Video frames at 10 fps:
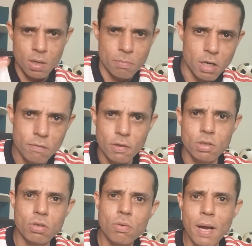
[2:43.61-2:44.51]
mas
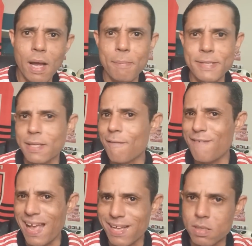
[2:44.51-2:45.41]
vestiu a camisa da
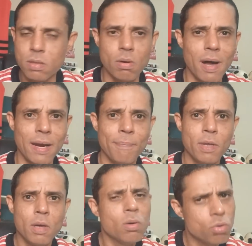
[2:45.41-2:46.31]
Vecchia Senhora,
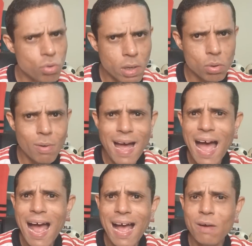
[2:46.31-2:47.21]
um jogador
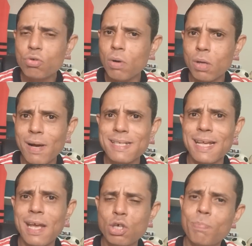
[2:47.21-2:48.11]
a, um jogador a ser
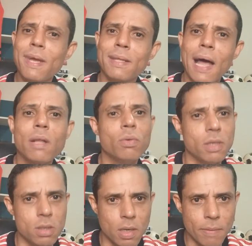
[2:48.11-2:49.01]
respeitado,
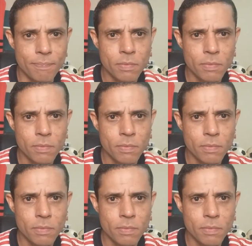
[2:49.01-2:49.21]
Isla.